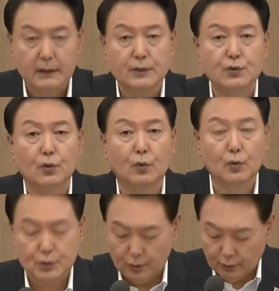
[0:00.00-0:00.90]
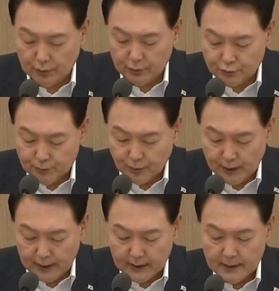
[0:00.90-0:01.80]
2조 5천억 원
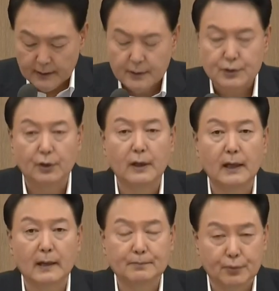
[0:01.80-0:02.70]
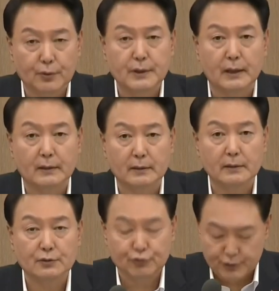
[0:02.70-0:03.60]
규모의 전략
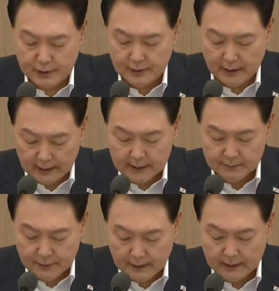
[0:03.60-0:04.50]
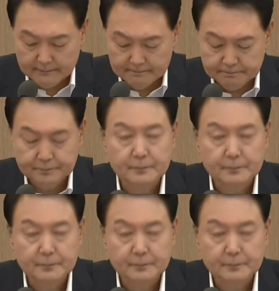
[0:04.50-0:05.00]
프로젝트를 추진하겠습니다.